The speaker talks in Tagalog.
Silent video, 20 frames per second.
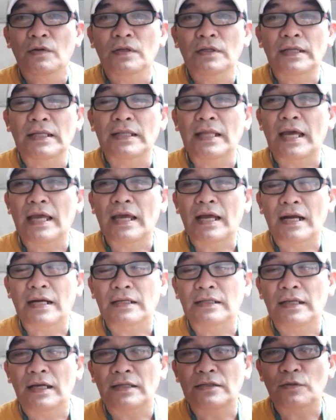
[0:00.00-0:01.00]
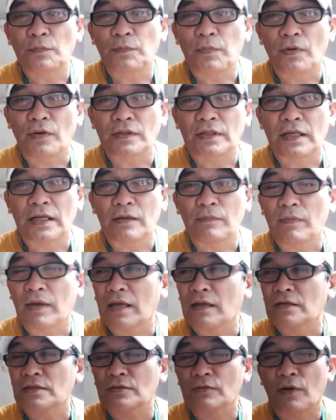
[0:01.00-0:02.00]
na diehard na supporter ni
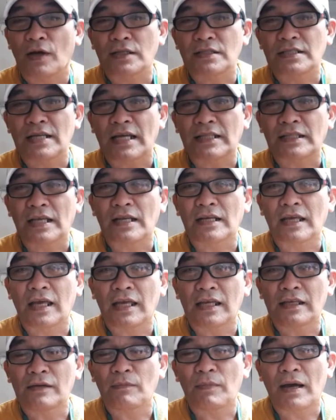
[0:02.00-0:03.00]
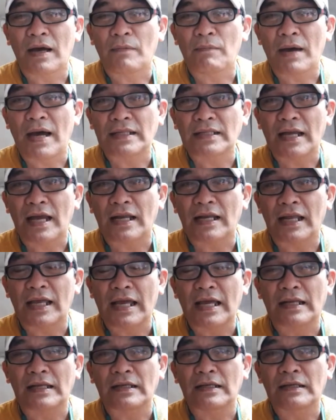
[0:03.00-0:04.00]
Mayor Isko, at saktan ngayon yung mga bata na
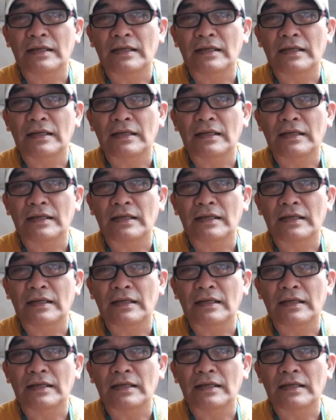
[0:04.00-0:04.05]
yan?